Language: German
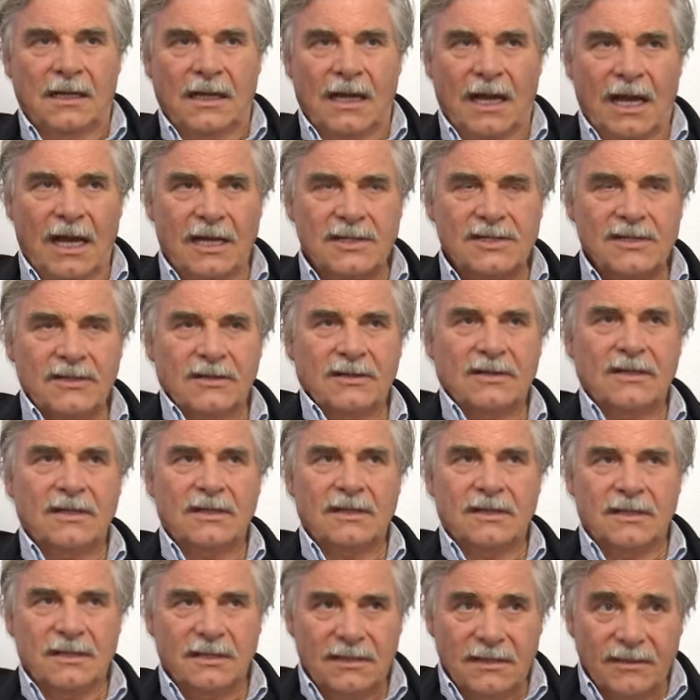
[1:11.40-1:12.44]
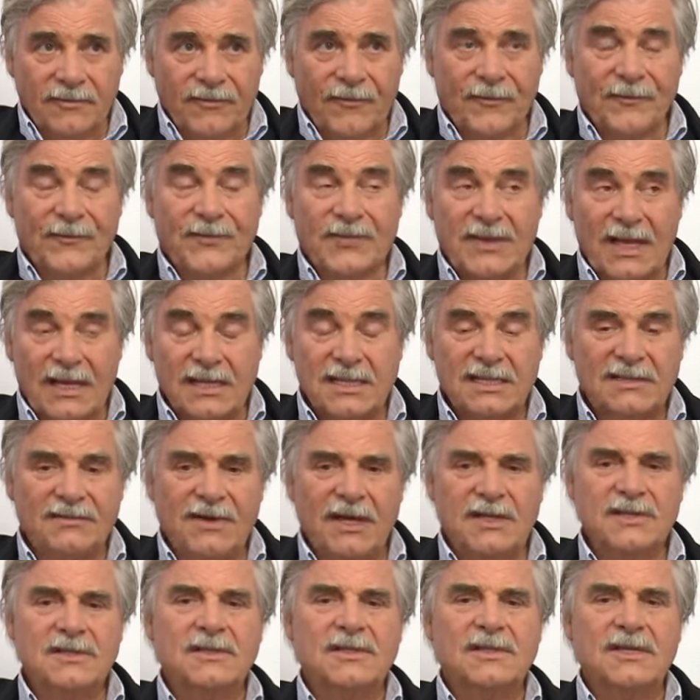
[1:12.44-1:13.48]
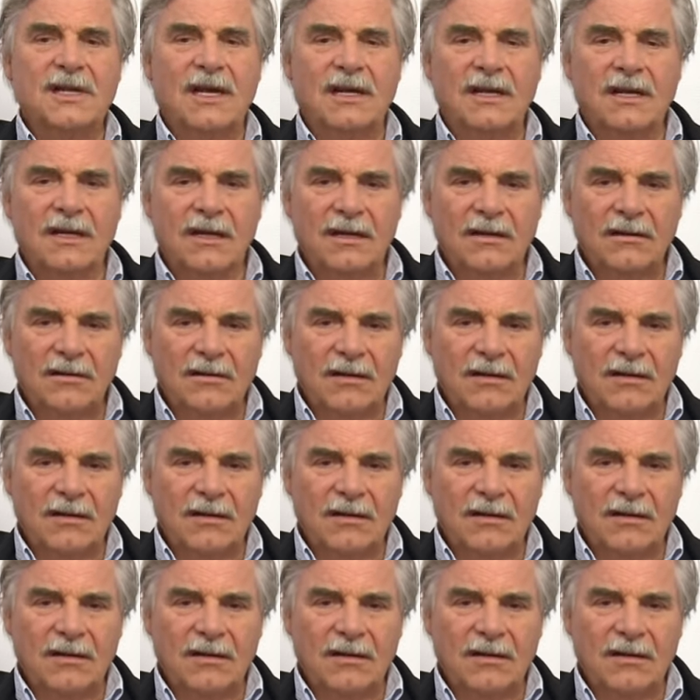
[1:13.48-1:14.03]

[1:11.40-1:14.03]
Also das war sozusagen,